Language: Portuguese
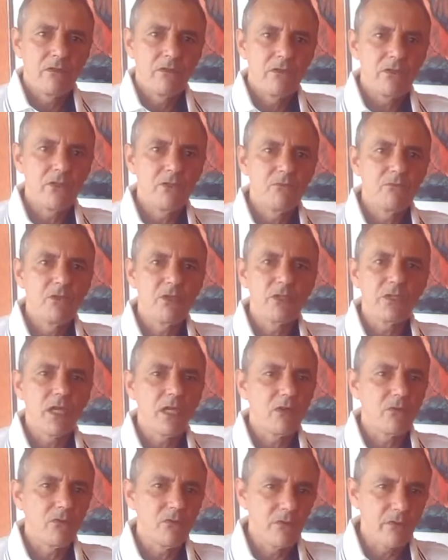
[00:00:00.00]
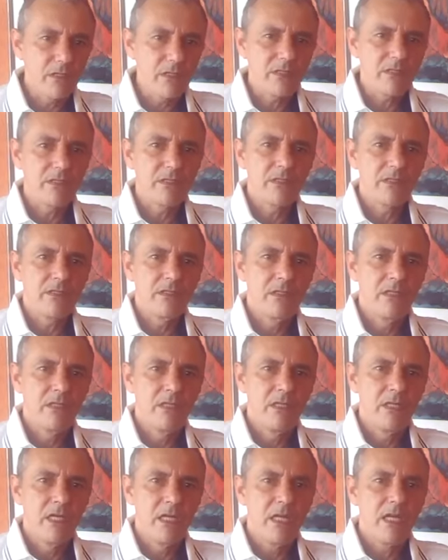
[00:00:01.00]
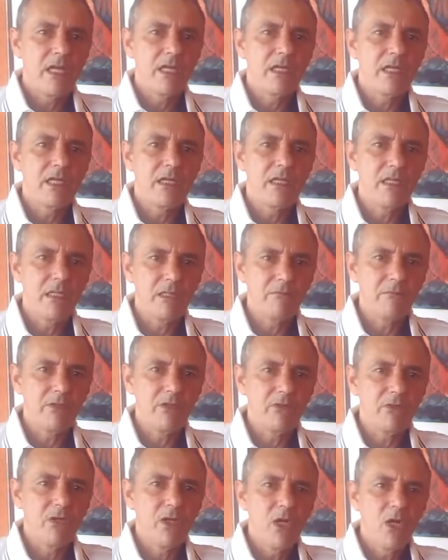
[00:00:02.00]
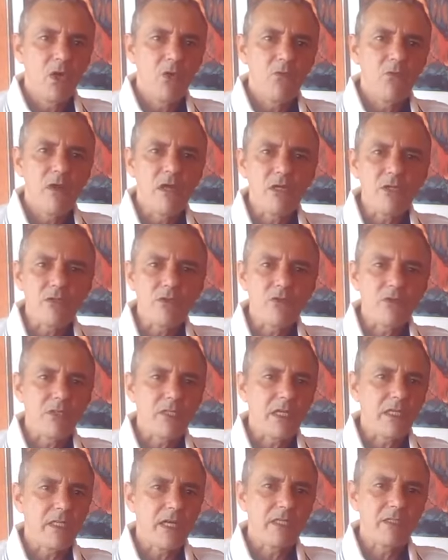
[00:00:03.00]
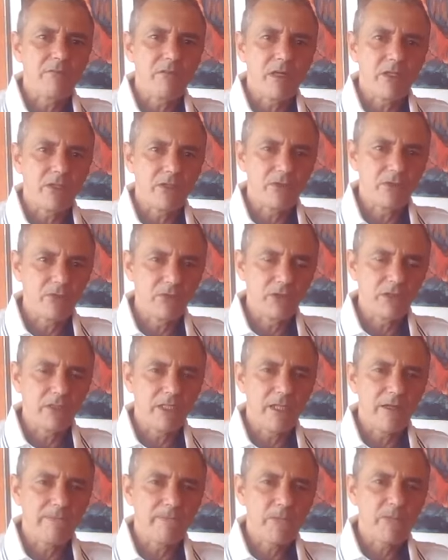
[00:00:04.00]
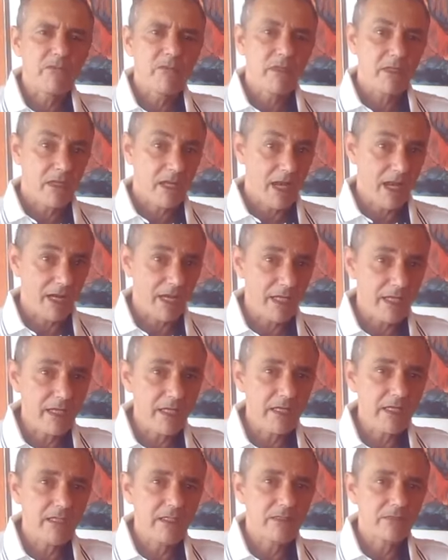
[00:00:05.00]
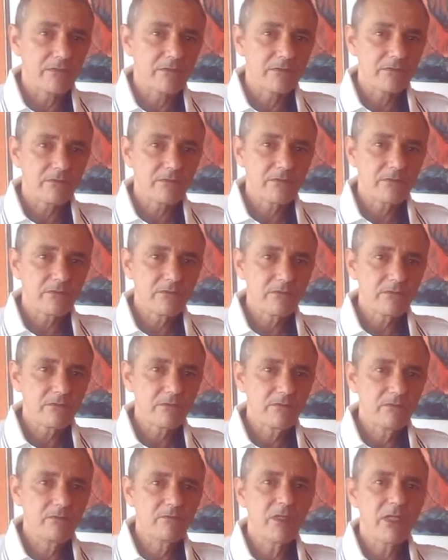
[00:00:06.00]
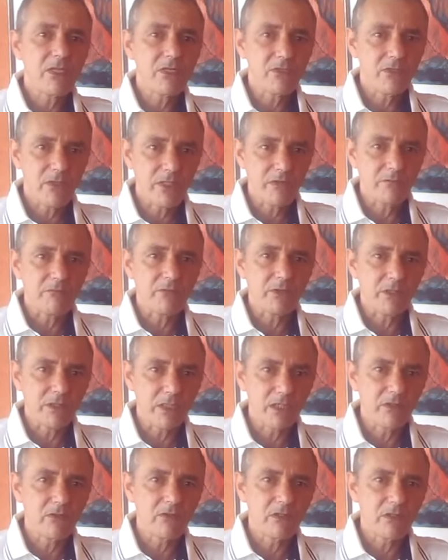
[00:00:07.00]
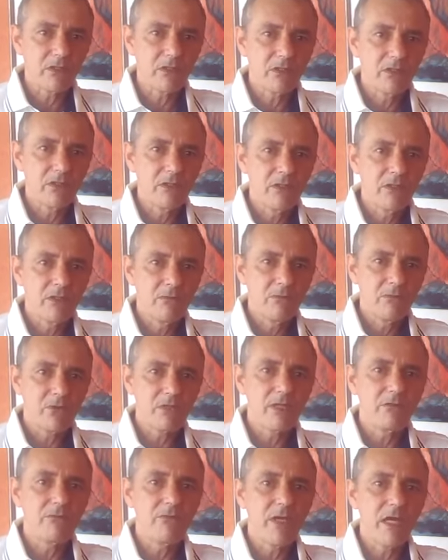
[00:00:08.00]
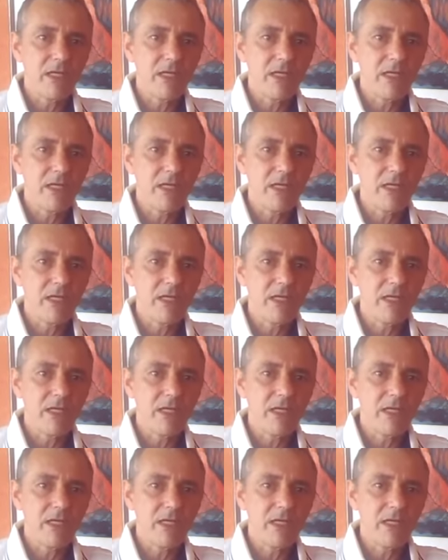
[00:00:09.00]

de muita luz, equilíbrio, uma sociedade mais justa, alegre, mas só depois da dor. Porque foi